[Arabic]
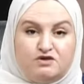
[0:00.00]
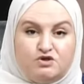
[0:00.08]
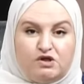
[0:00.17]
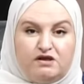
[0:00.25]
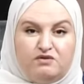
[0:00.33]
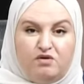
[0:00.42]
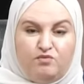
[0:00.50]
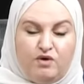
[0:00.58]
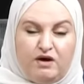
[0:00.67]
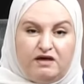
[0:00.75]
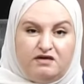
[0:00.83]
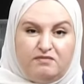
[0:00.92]
جنين
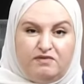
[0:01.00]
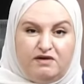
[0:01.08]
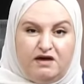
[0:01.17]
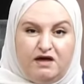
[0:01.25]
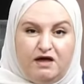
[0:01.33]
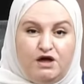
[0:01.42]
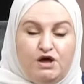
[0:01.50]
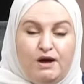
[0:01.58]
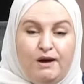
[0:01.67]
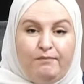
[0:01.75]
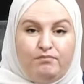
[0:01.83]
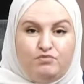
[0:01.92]
ومخيمها
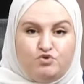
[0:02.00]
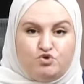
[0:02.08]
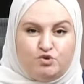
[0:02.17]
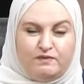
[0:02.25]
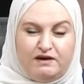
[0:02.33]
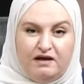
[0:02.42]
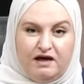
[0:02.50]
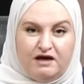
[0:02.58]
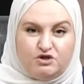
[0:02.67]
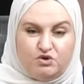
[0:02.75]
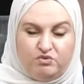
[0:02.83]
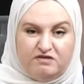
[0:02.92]
مجبرا
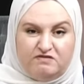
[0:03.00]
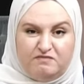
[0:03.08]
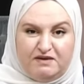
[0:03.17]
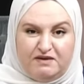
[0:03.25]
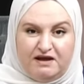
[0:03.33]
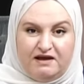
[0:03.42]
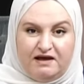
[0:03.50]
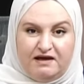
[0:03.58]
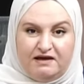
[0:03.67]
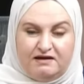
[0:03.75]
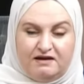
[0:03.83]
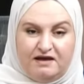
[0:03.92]
العشرات من
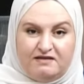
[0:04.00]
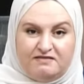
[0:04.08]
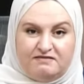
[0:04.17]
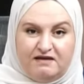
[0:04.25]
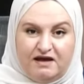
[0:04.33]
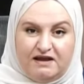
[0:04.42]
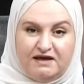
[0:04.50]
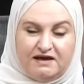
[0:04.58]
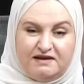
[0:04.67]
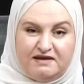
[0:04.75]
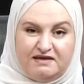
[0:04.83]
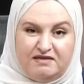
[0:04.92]
العائلات على
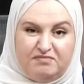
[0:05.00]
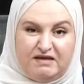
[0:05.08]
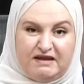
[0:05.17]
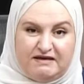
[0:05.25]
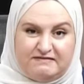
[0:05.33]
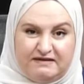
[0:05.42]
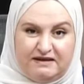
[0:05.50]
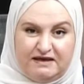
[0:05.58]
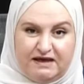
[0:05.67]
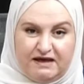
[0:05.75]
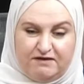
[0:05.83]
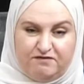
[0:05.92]
إخلاء
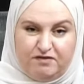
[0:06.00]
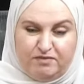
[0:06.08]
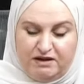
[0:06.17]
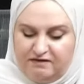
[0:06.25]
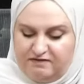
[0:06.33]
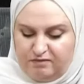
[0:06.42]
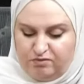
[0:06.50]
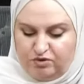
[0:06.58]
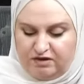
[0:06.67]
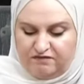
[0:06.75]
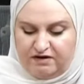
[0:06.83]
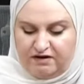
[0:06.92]
منازلها في مناطق
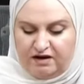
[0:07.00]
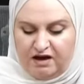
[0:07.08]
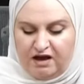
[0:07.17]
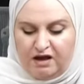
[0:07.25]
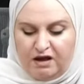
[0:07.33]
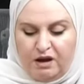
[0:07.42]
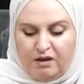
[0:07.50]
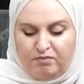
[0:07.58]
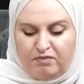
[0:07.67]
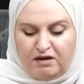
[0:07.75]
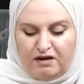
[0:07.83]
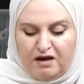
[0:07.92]
متفرقة
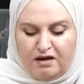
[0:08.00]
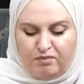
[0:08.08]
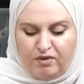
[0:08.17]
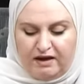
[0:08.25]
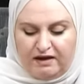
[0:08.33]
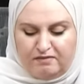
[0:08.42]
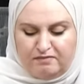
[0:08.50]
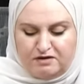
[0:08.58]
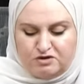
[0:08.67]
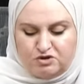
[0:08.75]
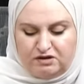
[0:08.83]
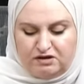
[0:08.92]
من
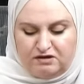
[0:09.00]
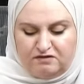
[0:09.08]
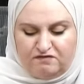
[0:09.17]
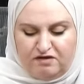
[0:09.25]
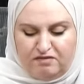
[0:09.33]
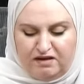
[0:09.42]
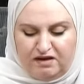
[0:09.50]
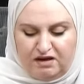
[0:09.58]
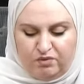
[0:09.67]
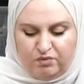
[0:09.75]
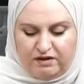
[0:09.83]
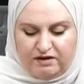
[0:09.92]
مخيم جنين
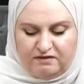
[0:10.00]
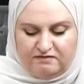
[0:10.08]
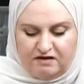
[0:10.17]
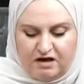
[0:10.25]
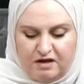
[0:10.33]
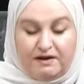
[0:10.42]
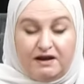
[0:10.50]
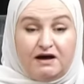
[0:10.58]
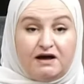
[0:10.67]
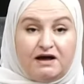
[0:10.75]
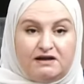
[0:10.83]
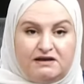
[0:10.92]
فيما ورد قبل
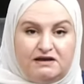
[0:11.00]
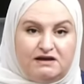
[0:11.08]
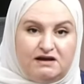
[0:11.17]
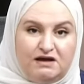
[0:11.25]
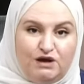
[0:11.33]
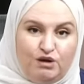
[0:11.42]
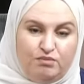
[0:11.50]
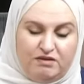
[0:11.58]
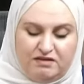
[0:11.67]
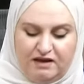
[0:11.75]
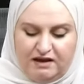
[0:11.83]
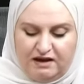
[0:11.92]
قليل
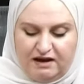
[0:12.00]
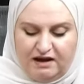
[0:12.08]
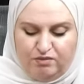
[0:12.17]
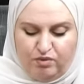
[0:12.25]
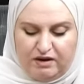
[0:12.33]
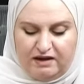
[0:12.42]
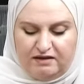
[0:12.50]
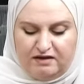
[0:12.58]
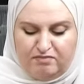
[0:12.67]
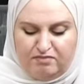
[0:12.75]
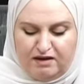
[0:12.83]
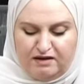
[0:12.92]
من داخل
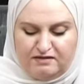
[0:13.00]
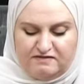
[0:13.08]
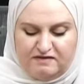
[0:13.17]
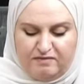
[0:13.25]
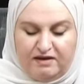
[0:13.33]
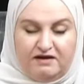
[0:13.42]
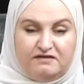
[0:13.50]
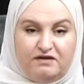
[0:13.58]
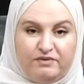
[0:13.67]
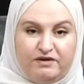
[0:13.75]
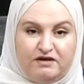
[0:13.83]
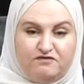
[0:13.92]
المخيم عن سماع
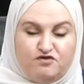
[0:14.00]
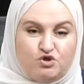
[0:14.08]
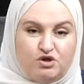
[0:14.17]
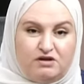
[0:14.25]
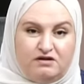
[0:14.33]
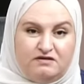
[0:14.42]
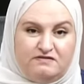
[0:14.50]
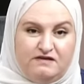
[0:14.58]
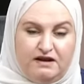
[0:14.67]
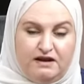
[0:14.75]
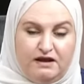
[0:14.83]
دوي انفجارات